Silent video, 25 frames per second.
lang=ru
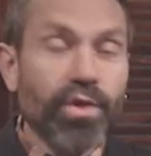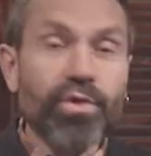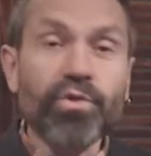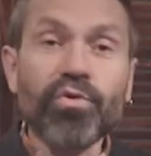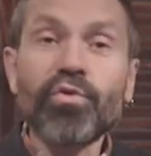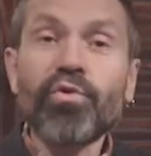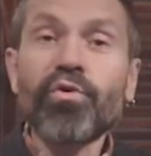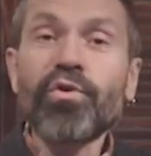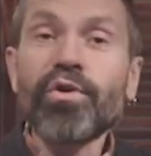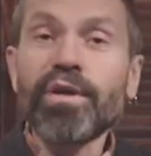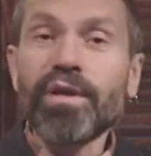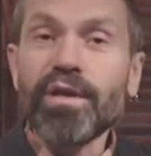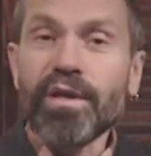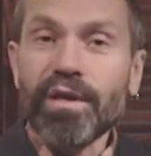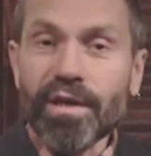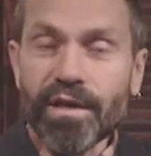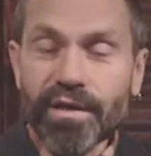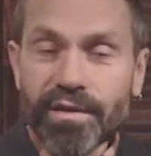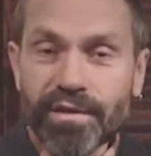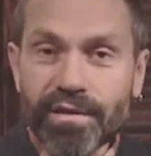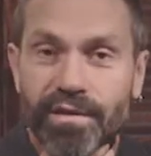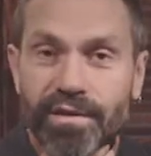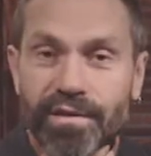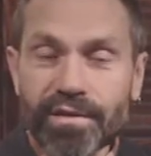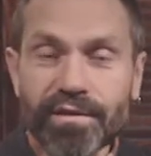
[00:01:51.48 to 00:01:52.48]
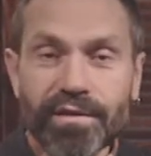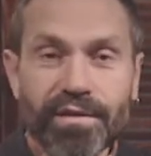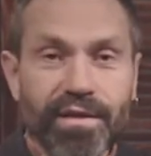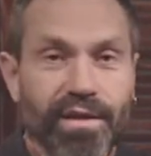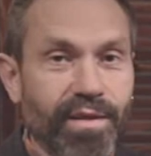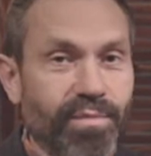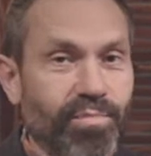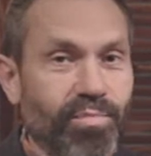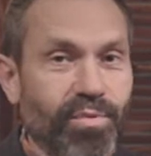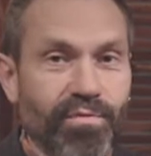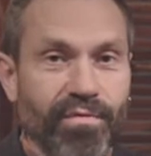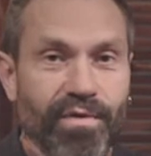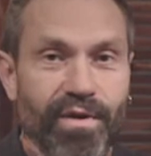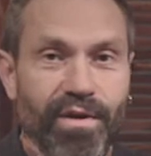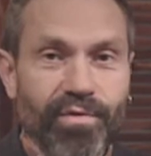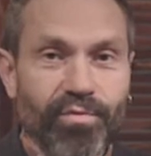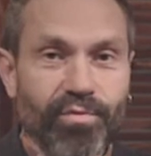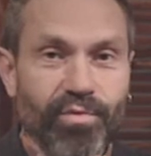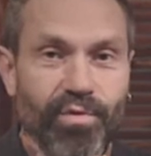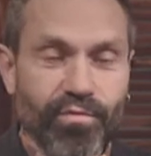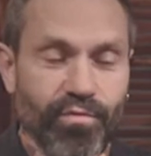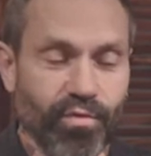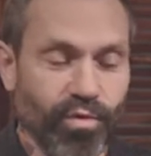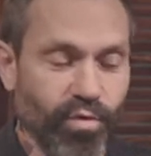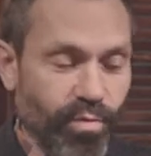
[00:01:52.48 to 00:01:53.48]
Но и это не
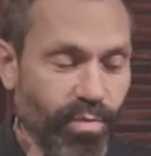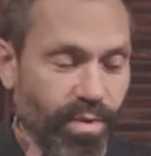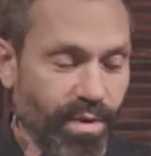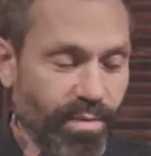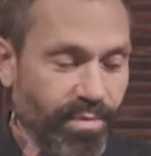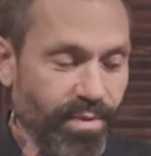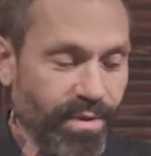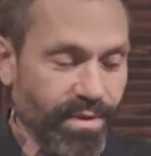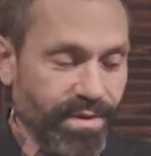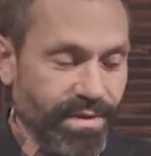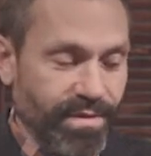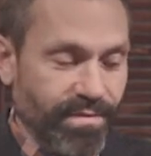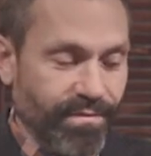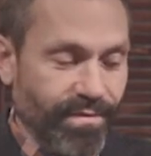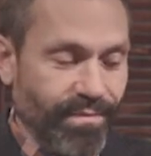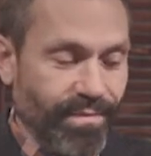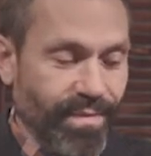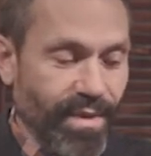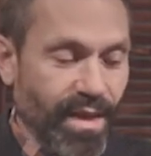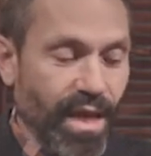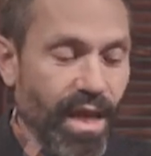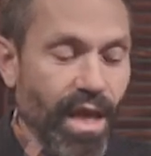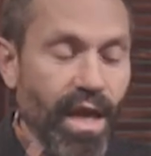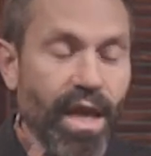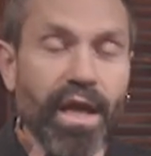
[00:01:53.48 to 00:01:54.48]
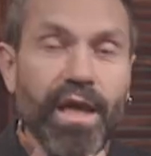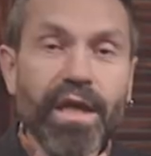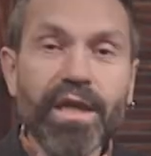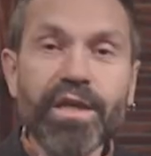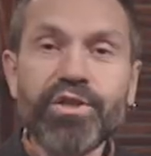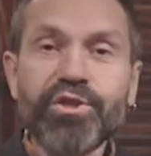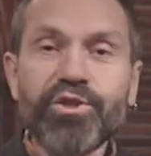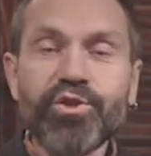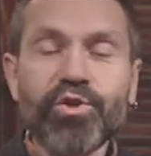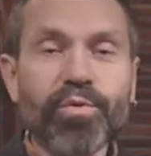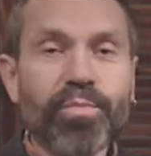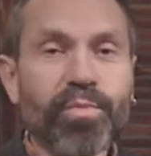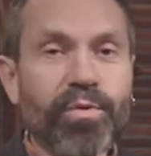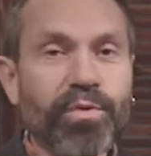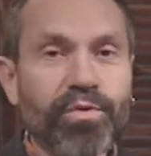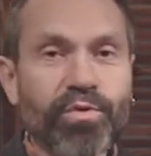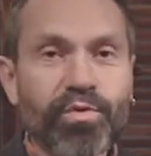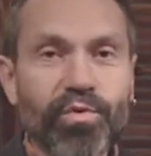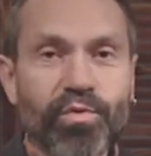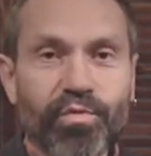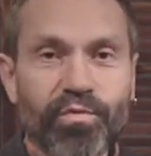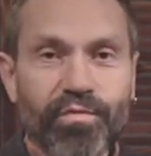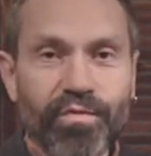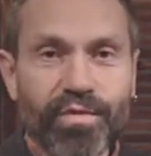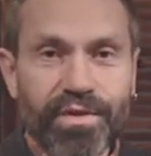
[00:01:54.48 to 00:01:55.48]
отбивало у него любопытства. И что бы
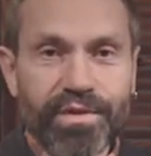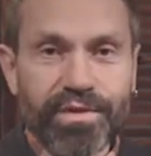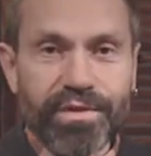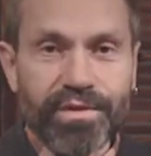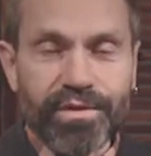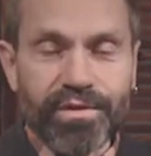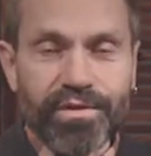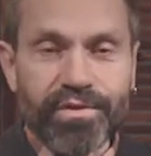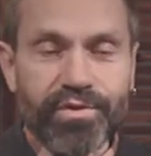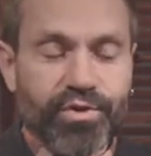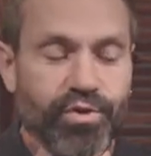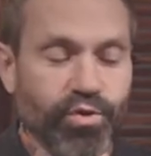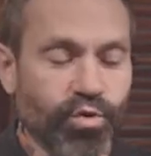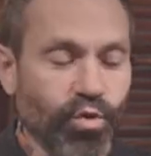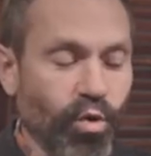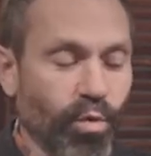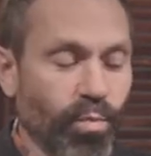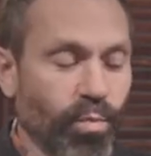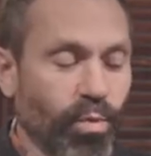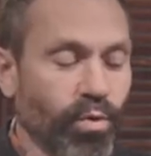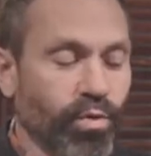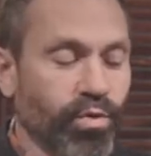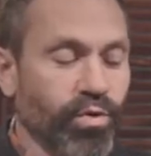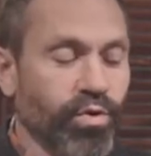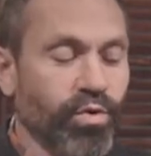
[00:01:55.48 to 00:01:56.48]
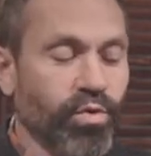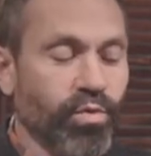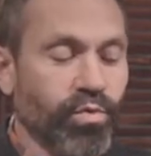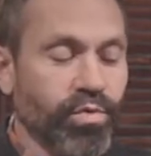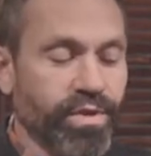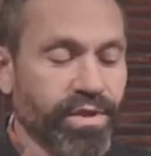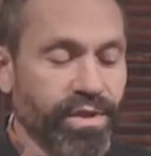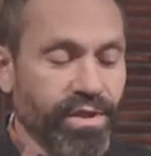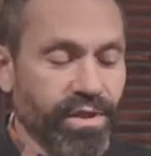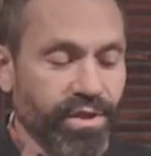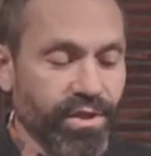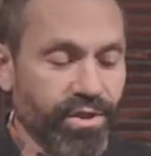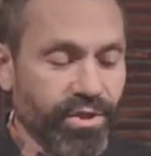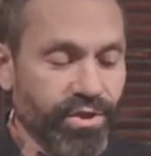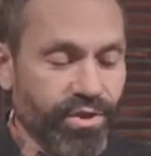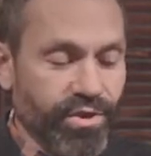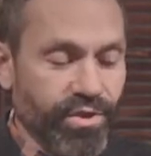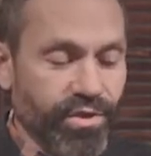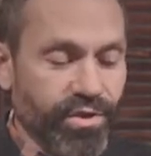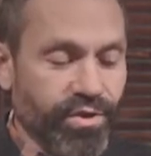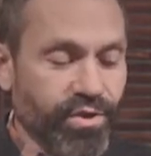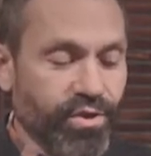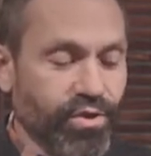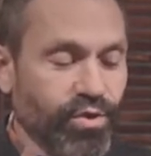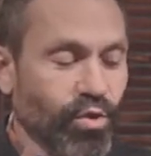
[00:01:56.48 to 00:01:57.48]
он не увидел, что бы он не
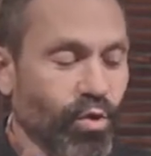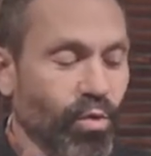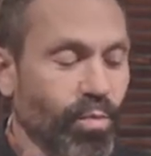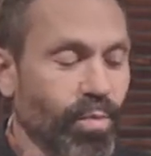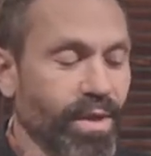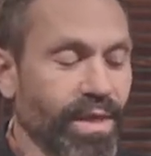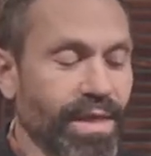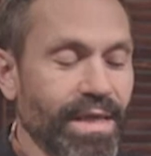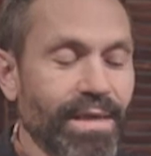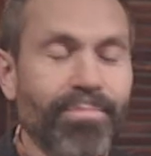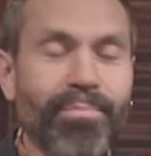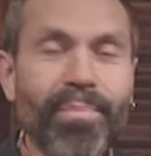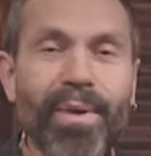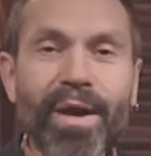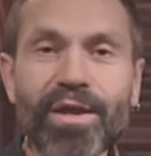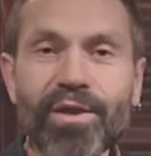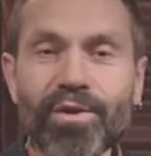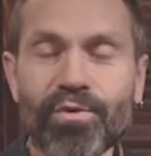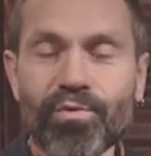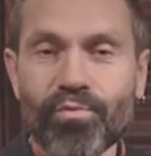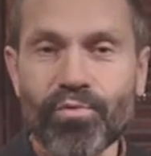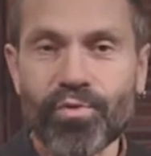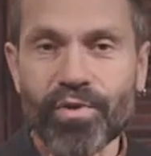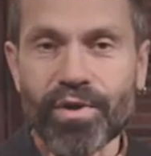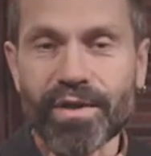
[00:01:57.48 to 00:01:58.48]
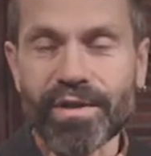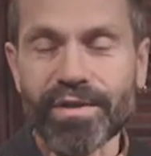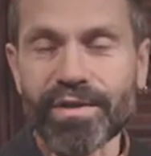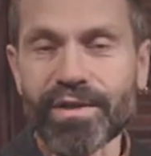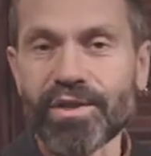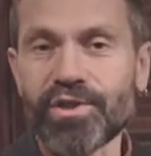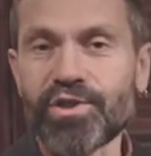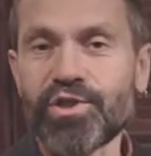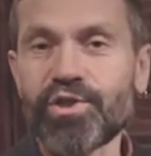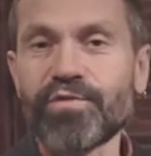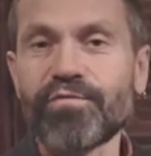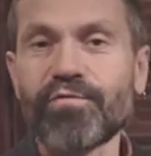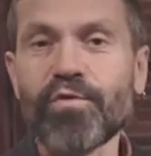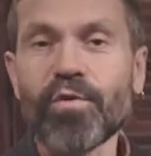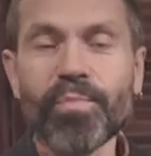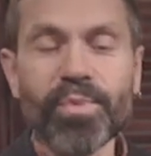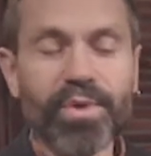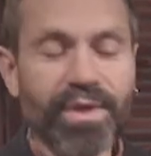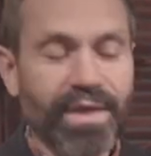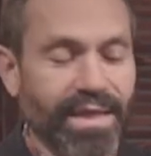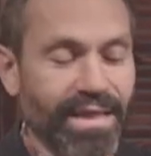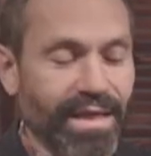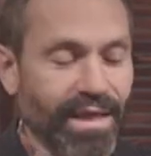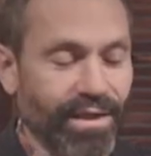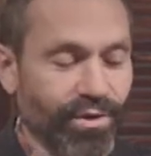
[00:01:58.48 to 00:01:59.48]
услышал, что бы не понюхал, до чего
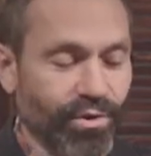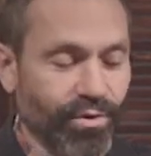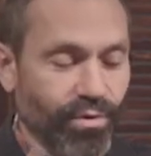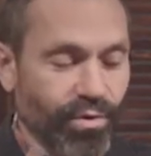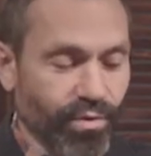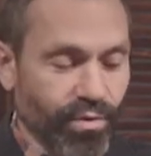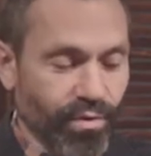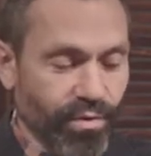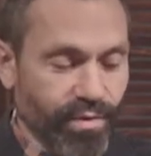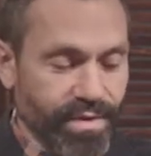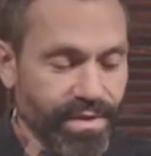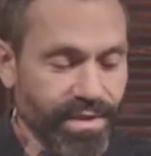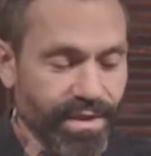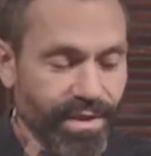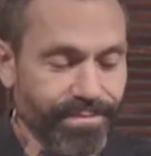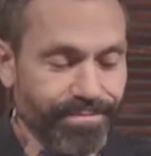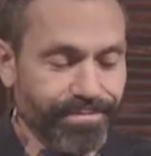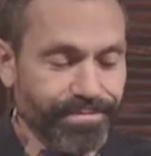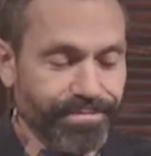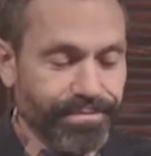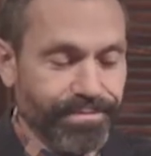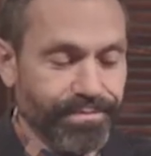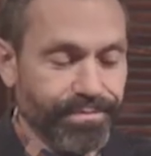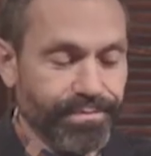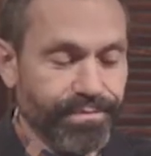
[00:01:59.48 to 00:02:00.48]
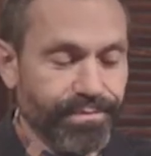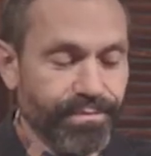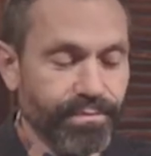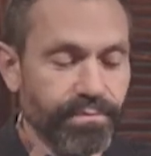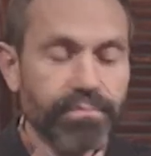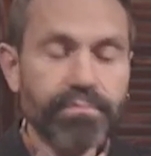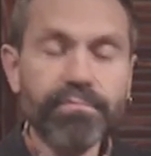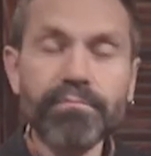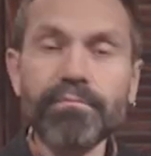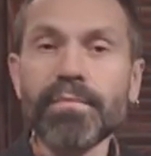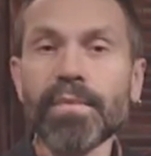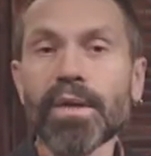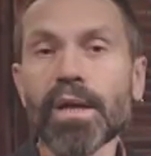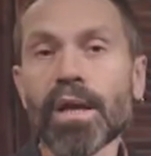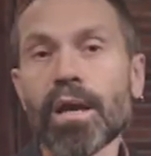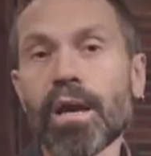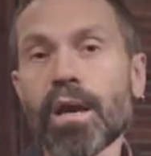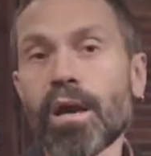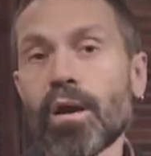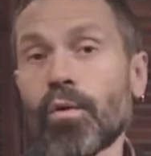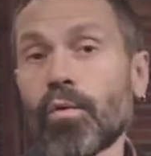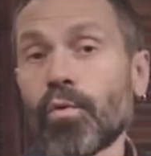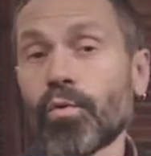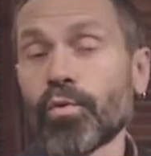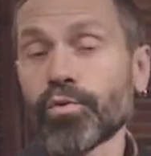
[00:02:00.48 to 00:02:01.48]
бы не дотронулся,
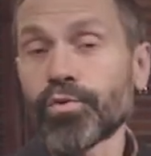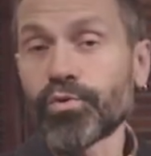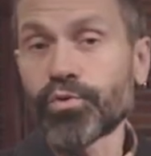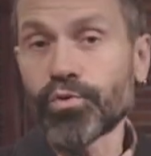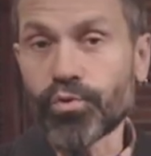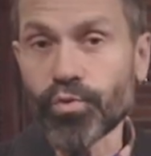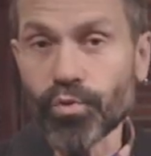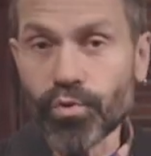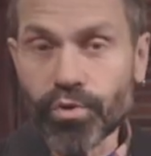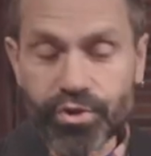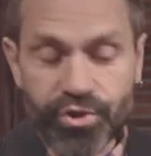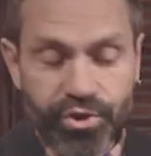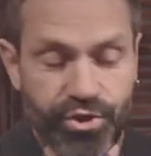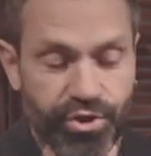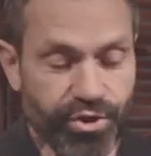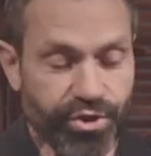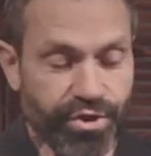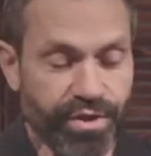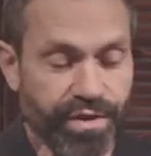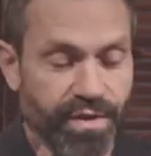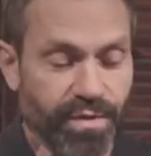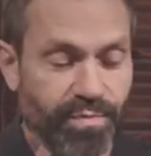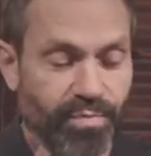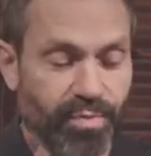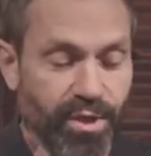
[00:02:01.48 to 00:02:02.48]
он тотчас же